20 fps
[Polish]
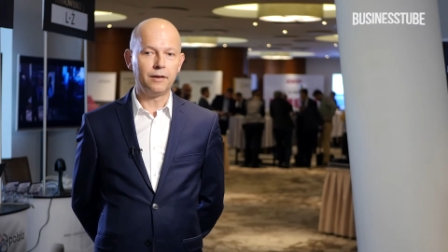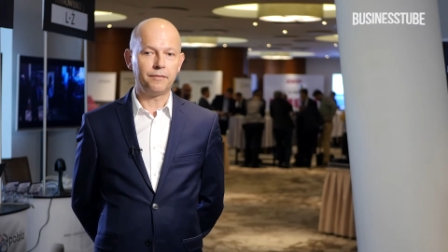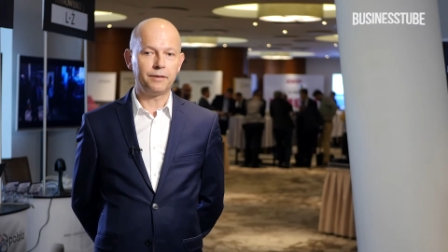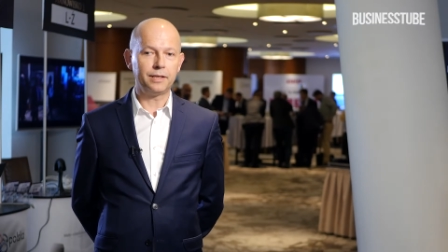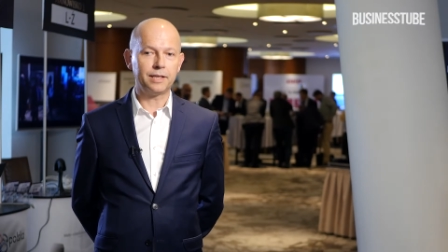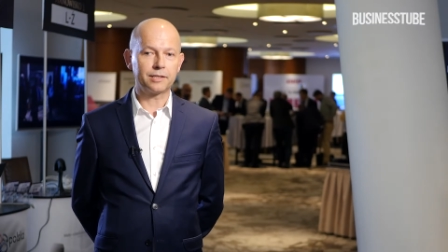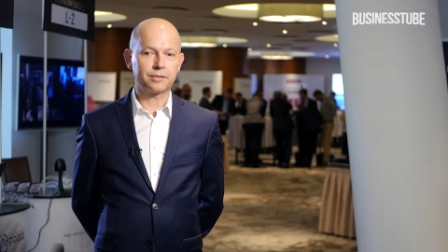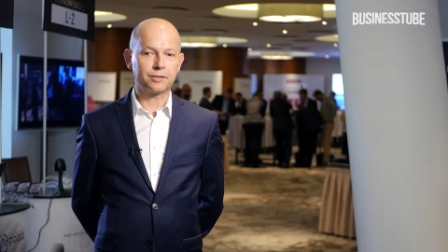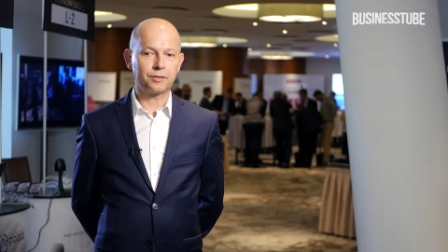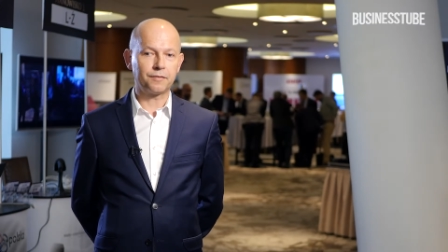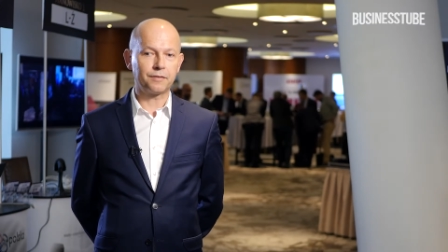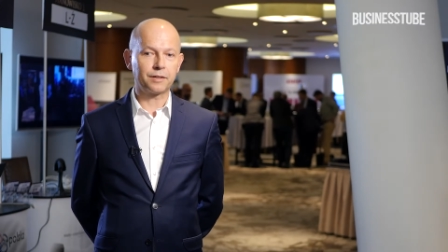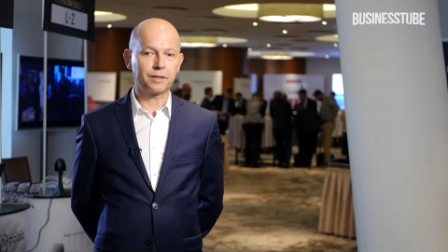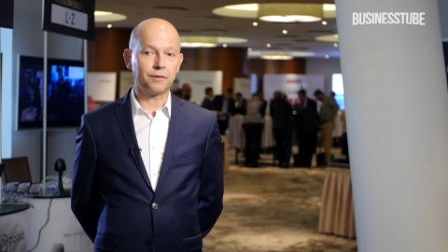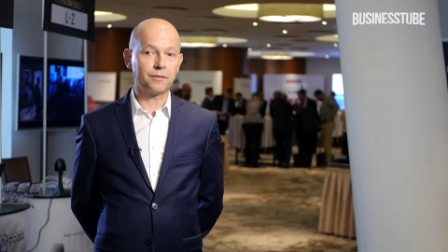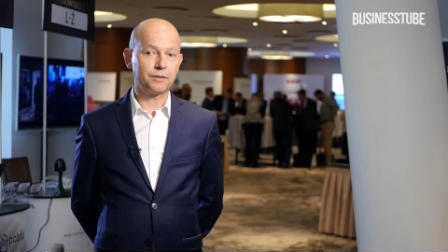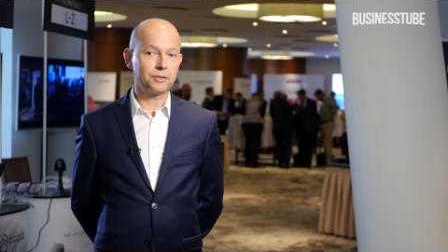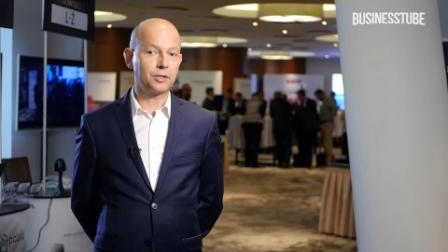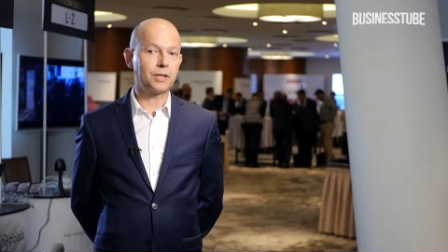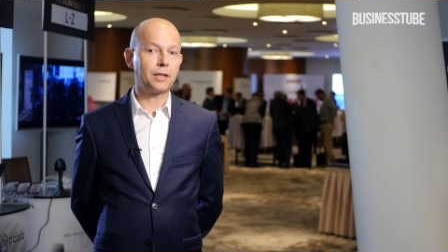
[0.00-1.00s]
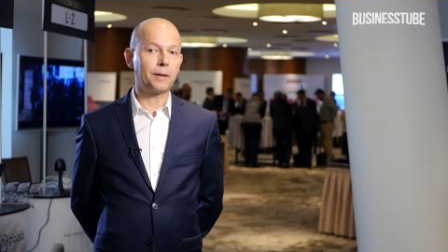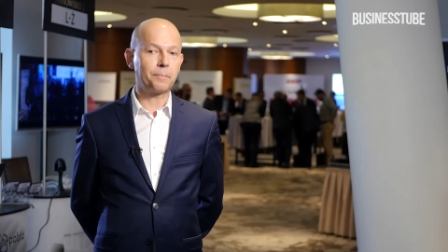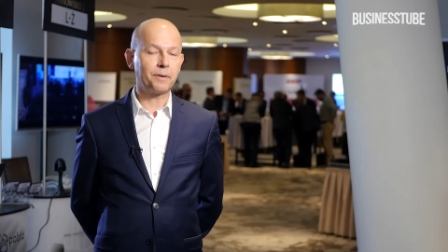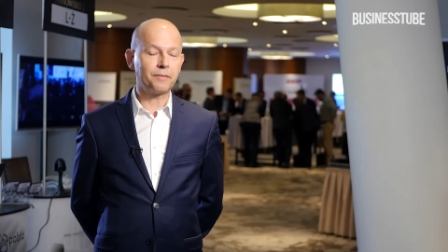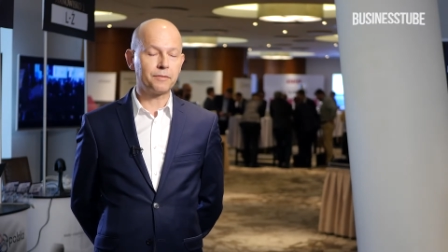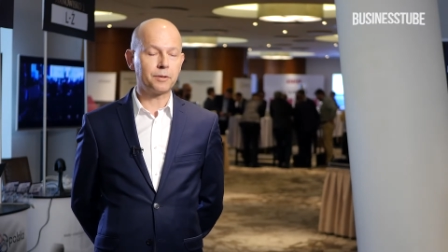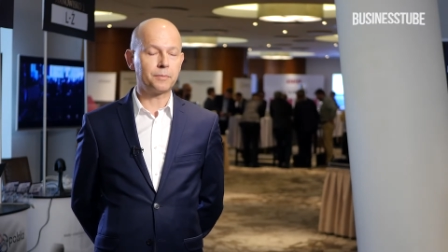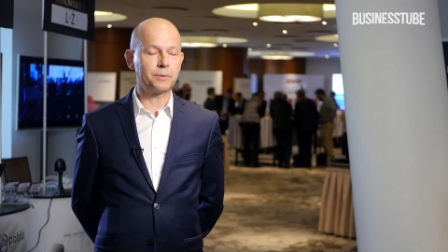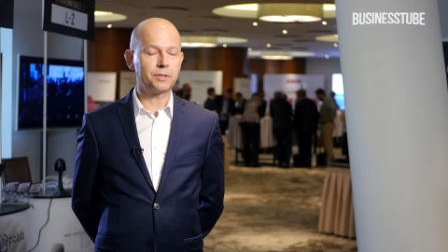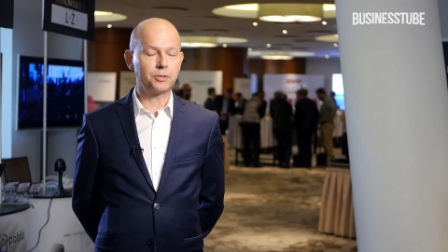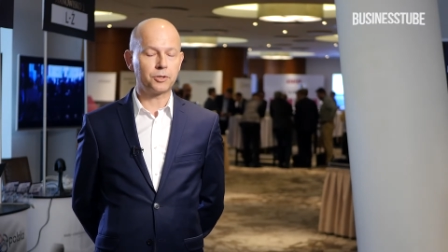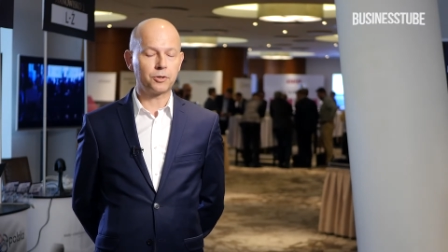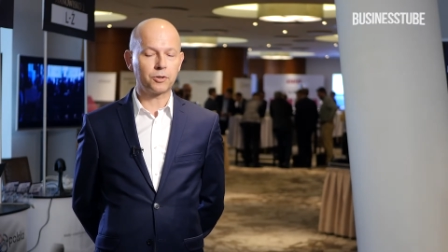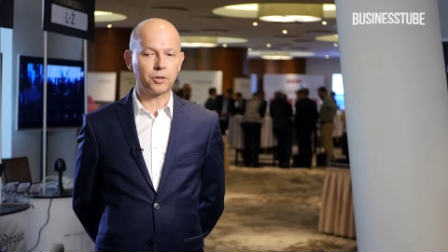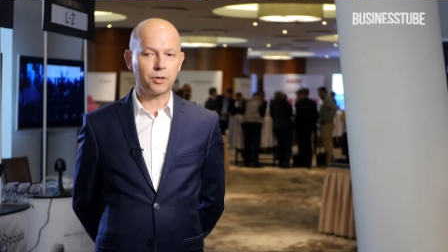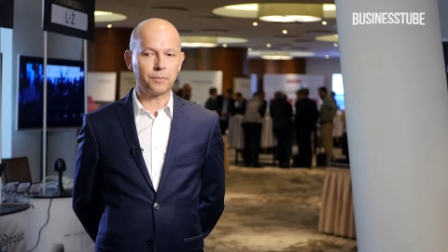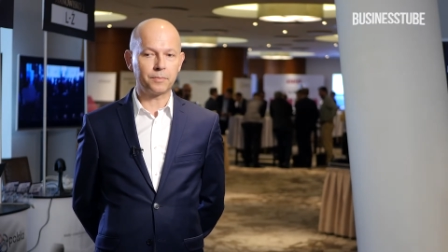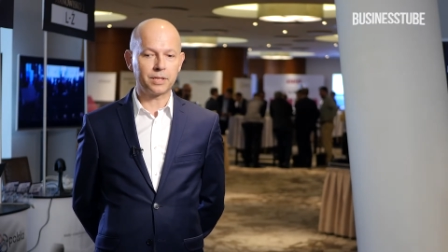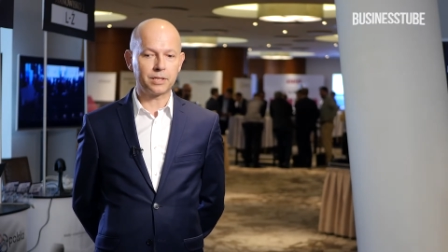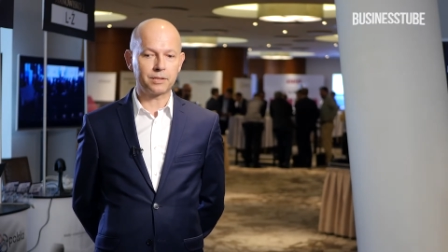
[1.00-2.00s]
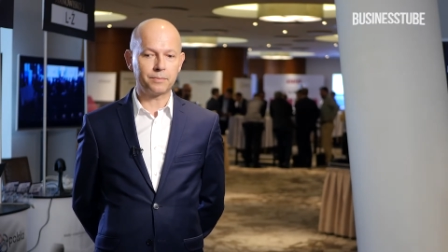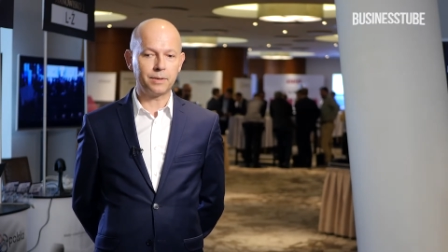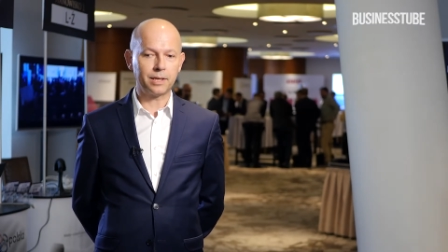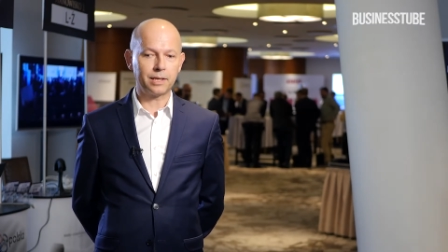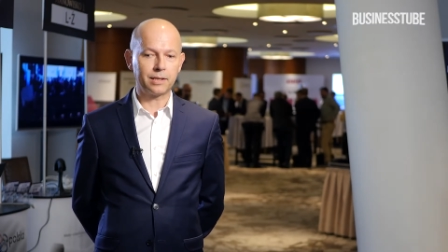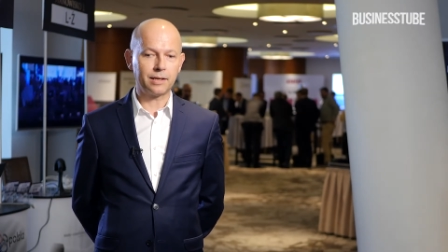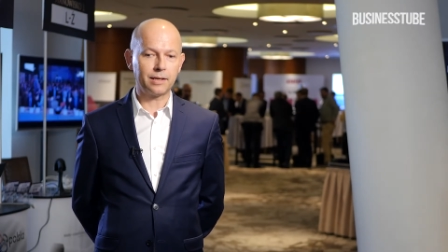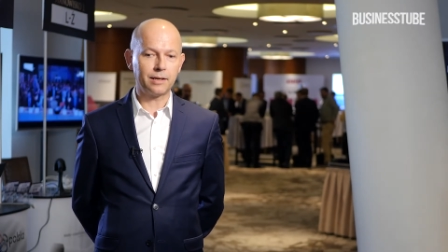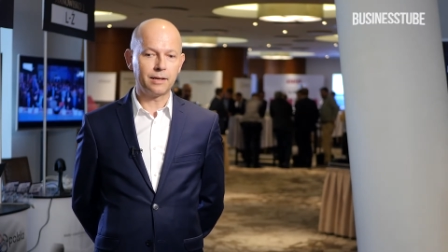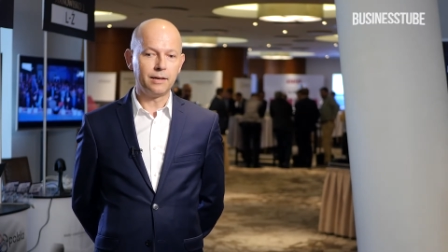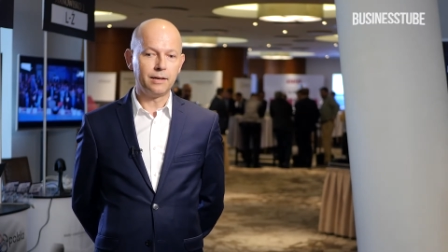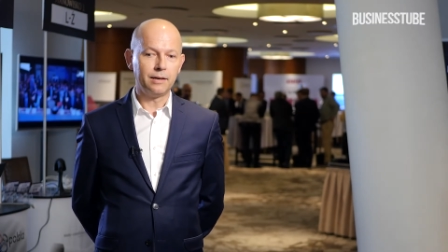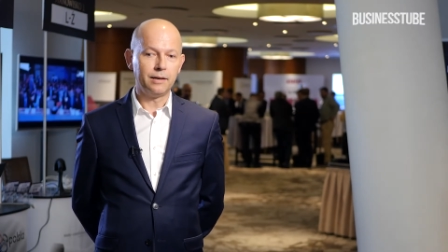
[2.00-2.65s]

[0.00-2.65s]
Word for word: finansowego, więc na pewno będzie ogromna zmiana.